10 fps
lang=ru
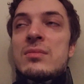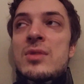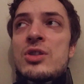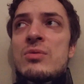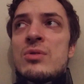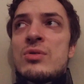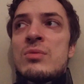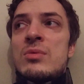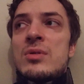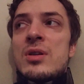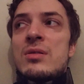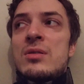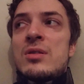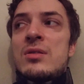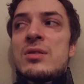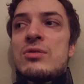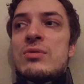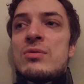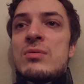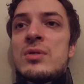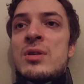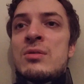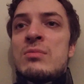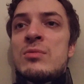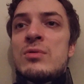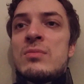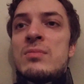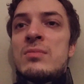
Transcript: ничего особого так не чувствует, я думаю.